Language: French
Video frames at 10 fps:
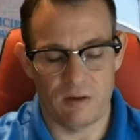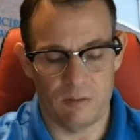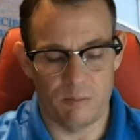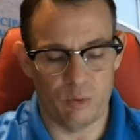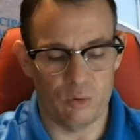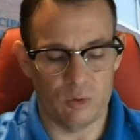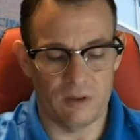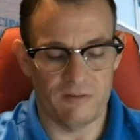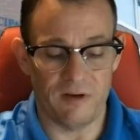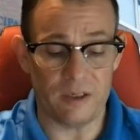pour
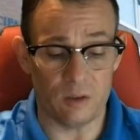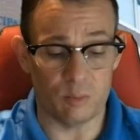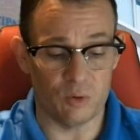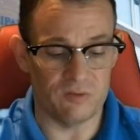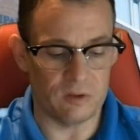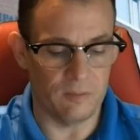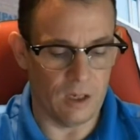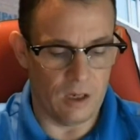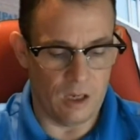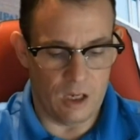final approval.
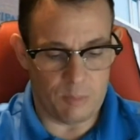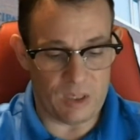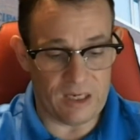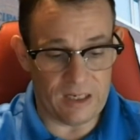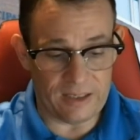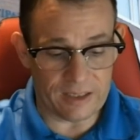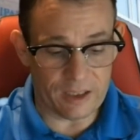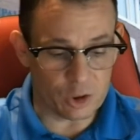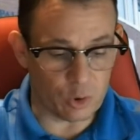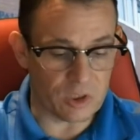Puis la
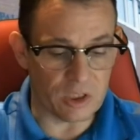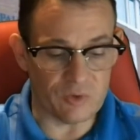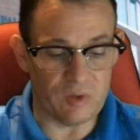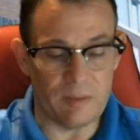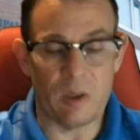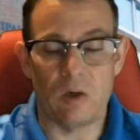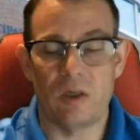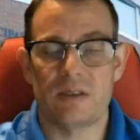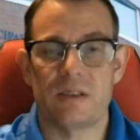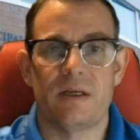dernière chose que je voulais
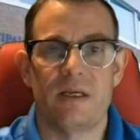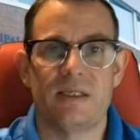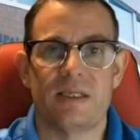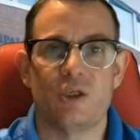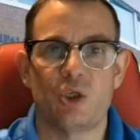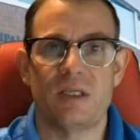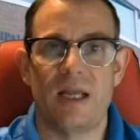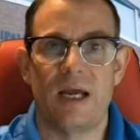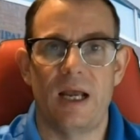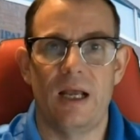mentionner, c'était juste
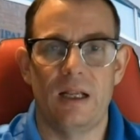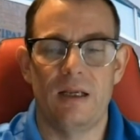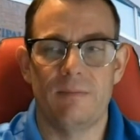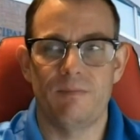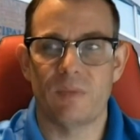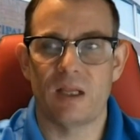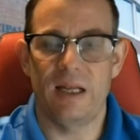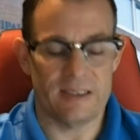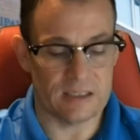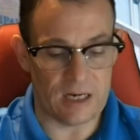
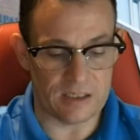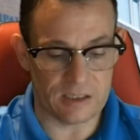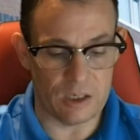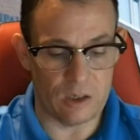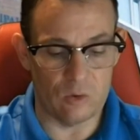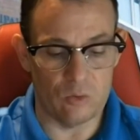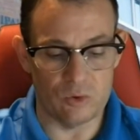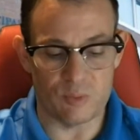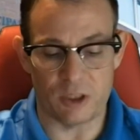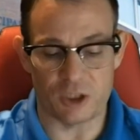l'extension
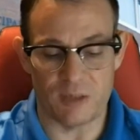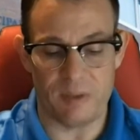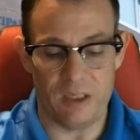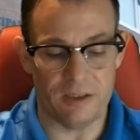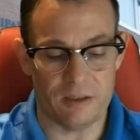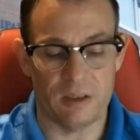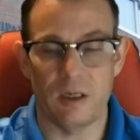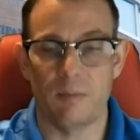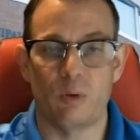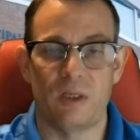du projet pilote
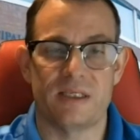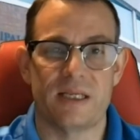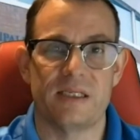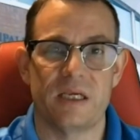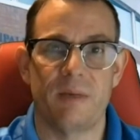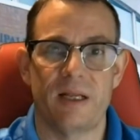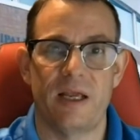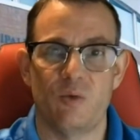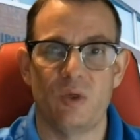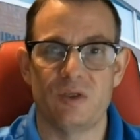pour le stationnement de
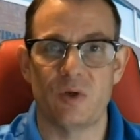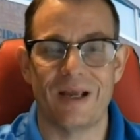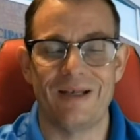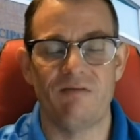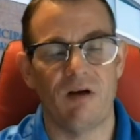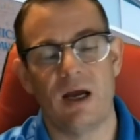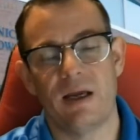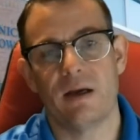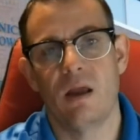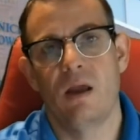la nuit durant
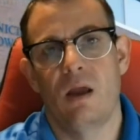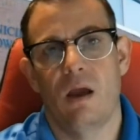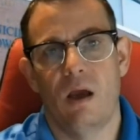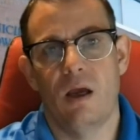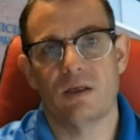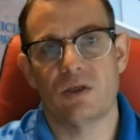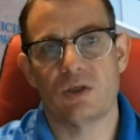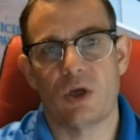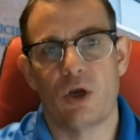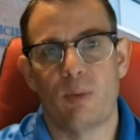l'hiver. ça,
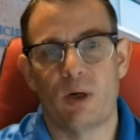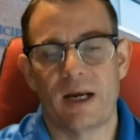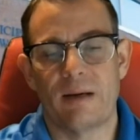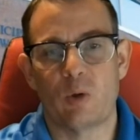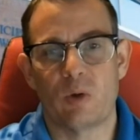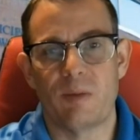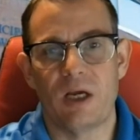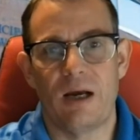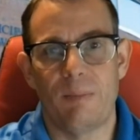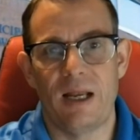c'est un programme qu'on a mis
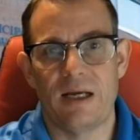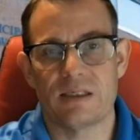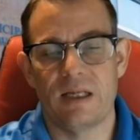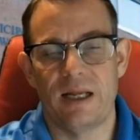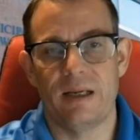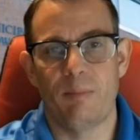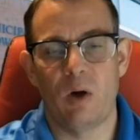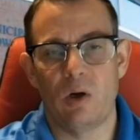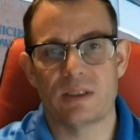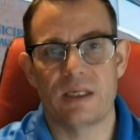en place l'année
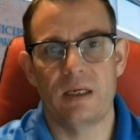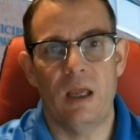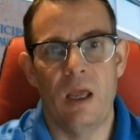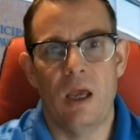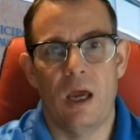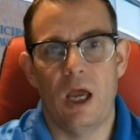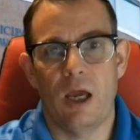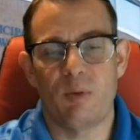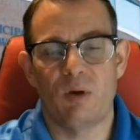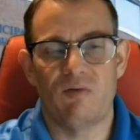passée. Euh,
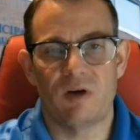puis on va